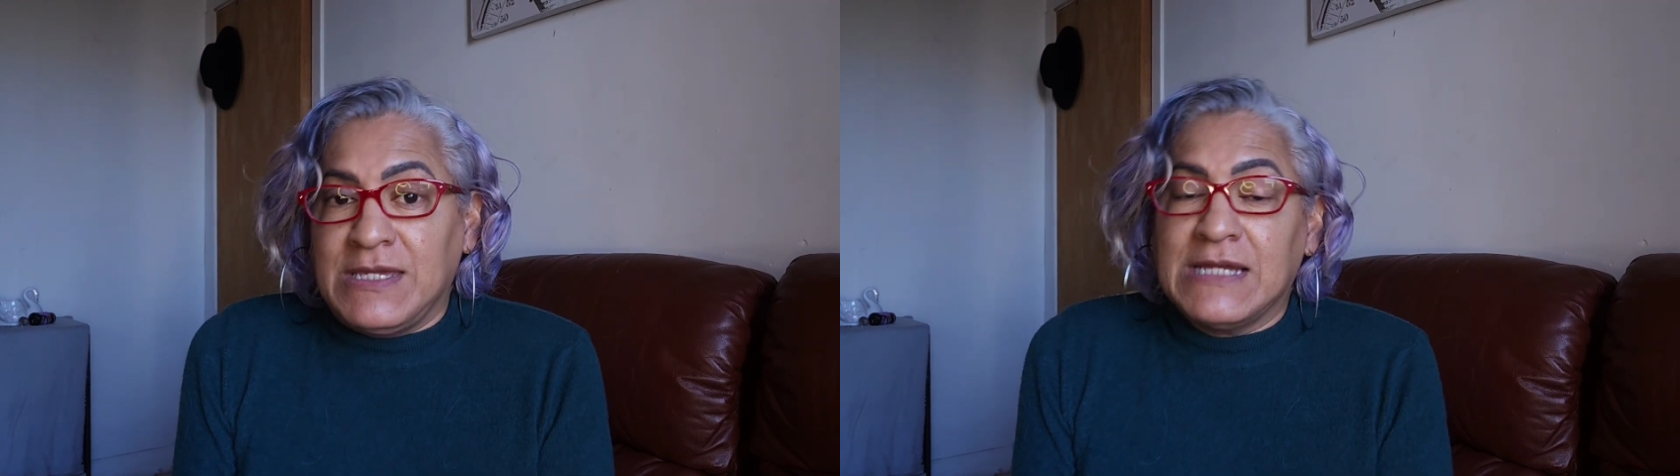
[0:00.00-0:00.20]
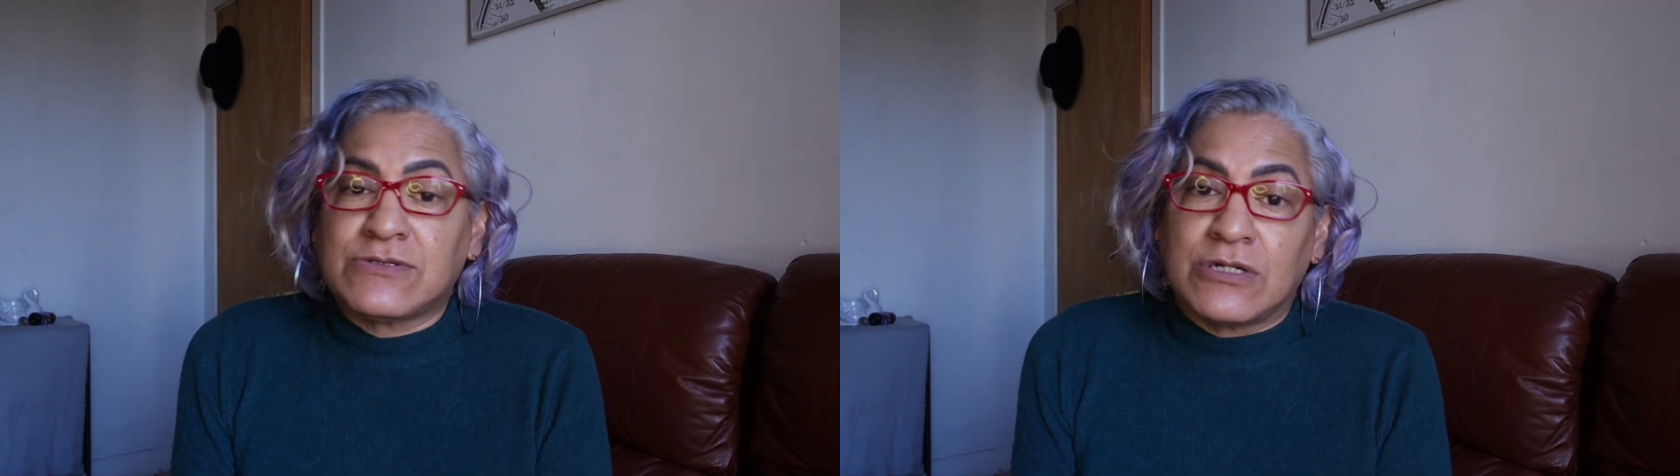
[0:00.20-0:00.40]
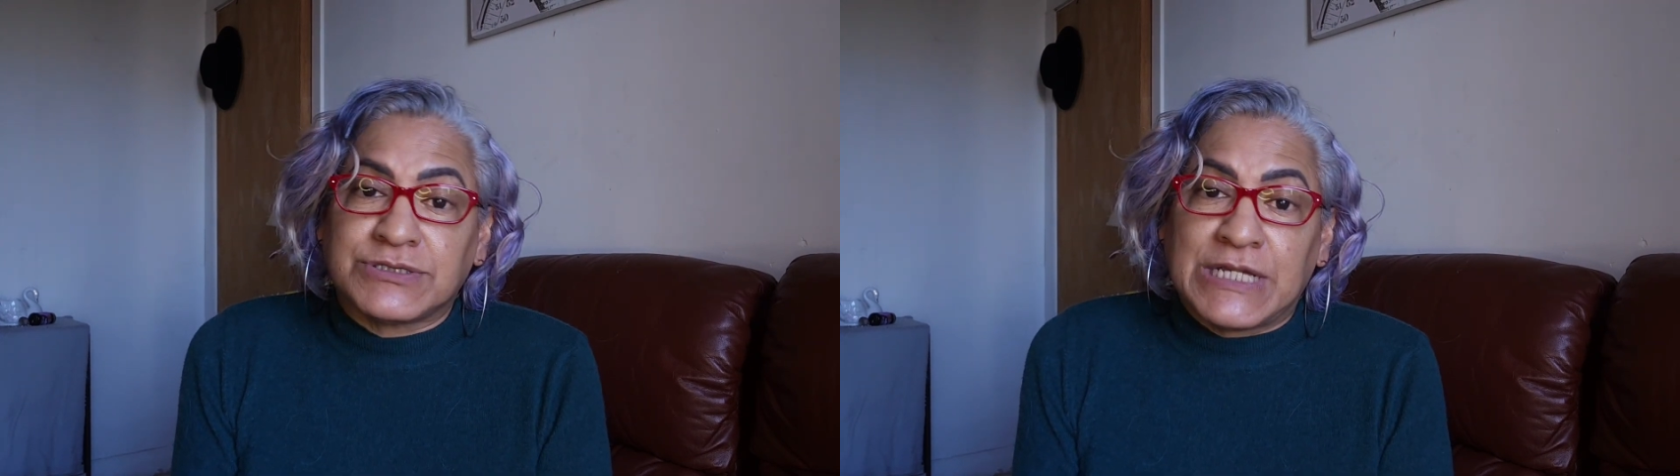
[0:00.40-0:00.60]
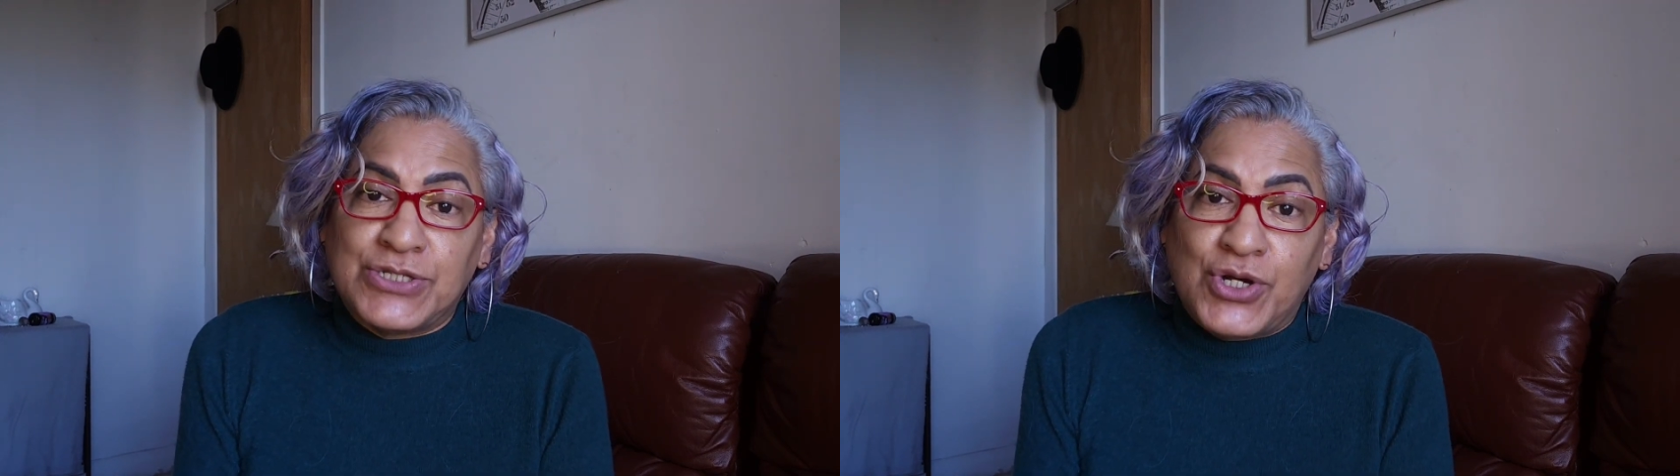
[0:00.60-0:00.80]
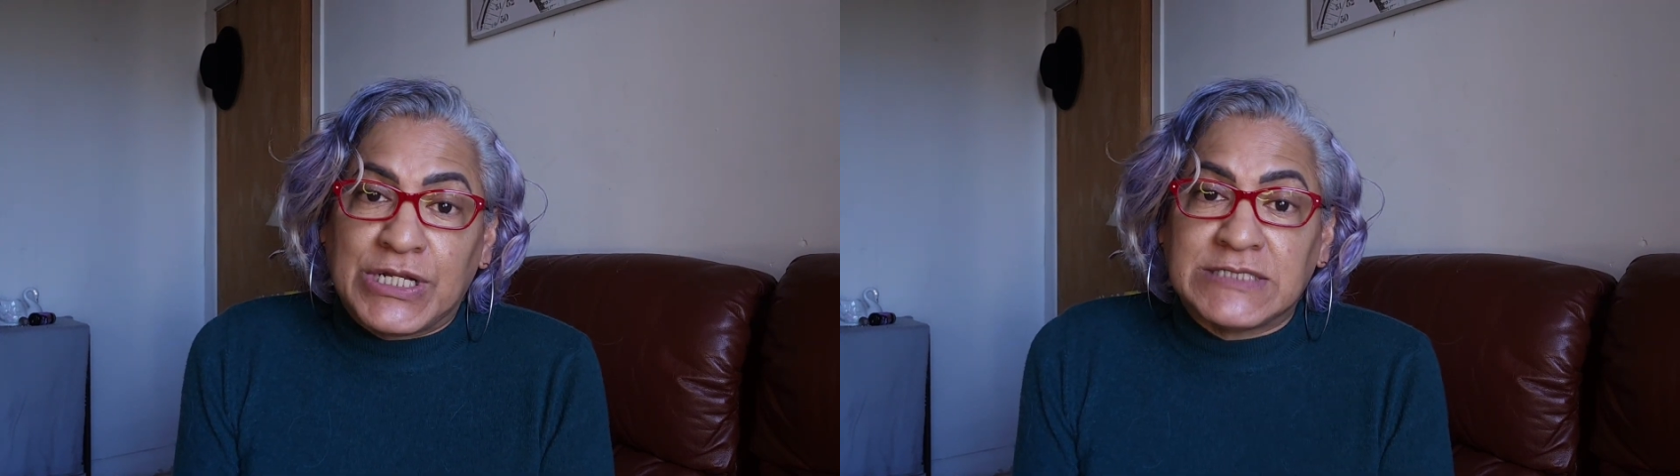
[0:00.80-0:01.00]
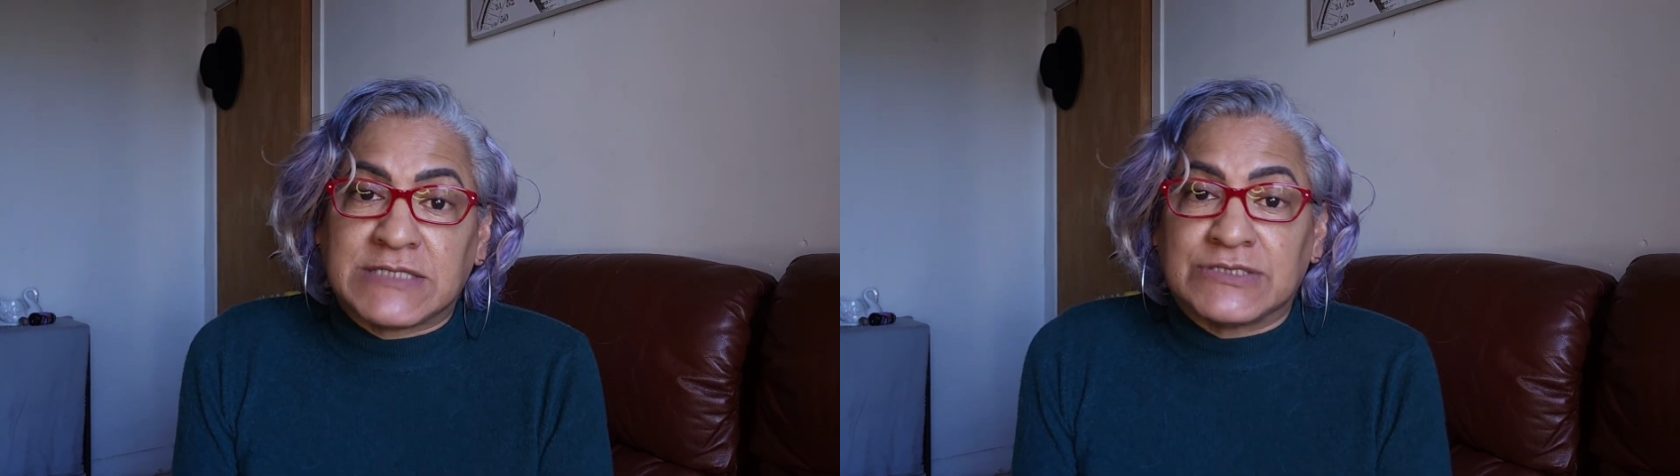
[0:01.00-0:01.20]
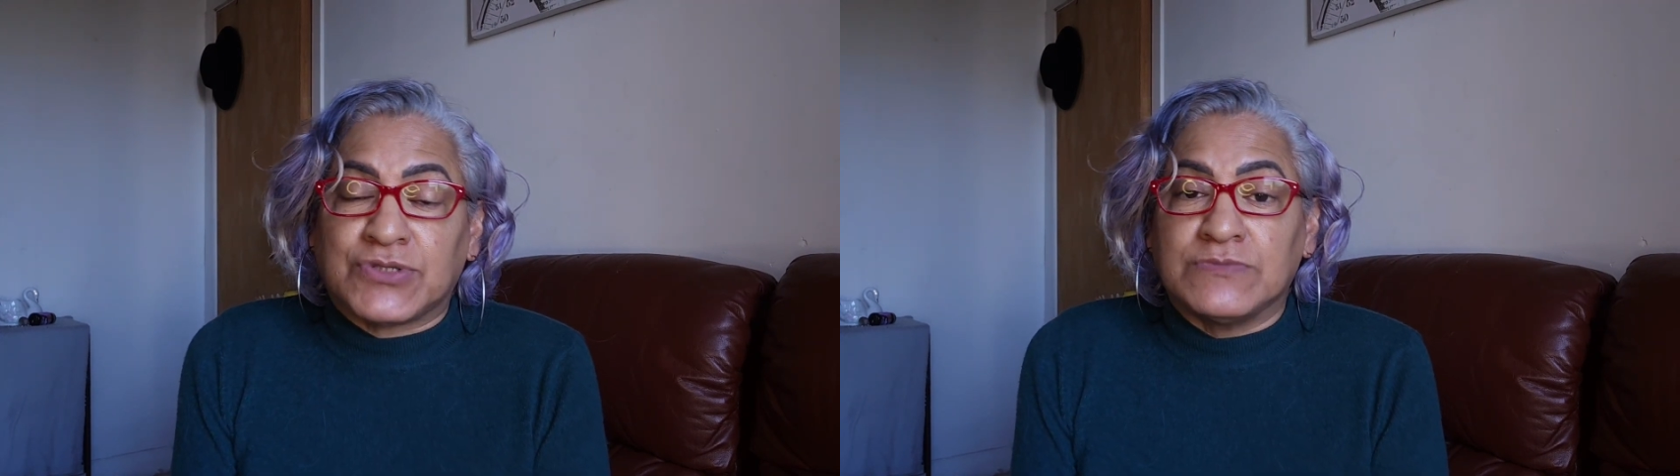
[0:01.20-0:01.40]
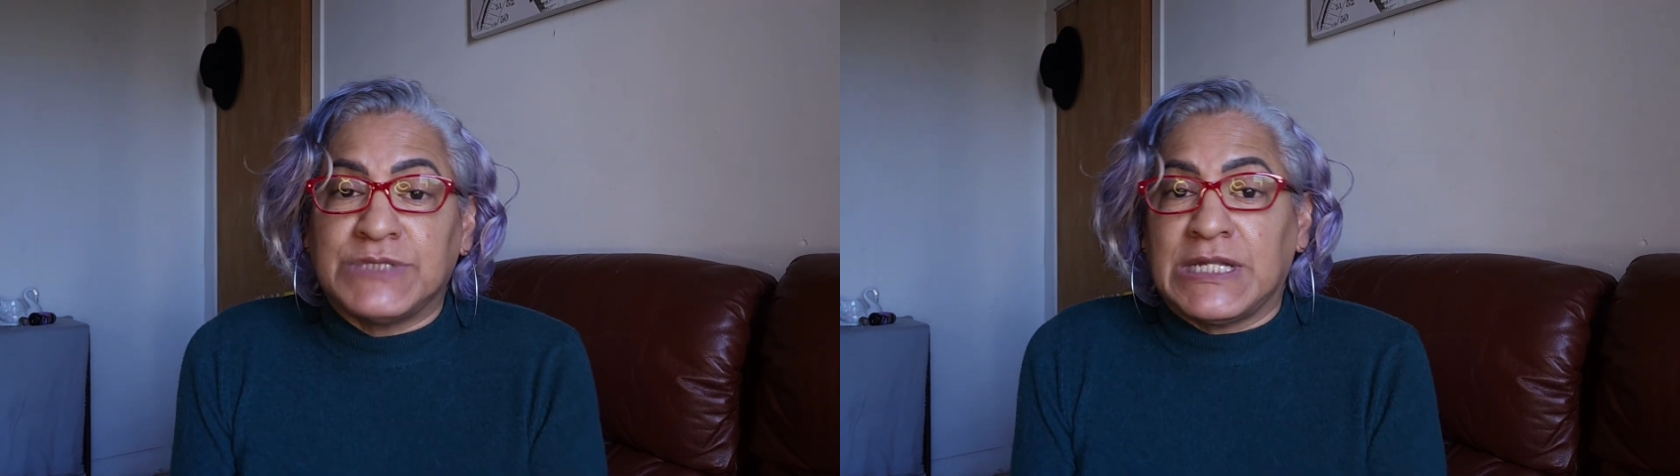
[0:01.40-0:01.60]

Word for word: Y estos señores que son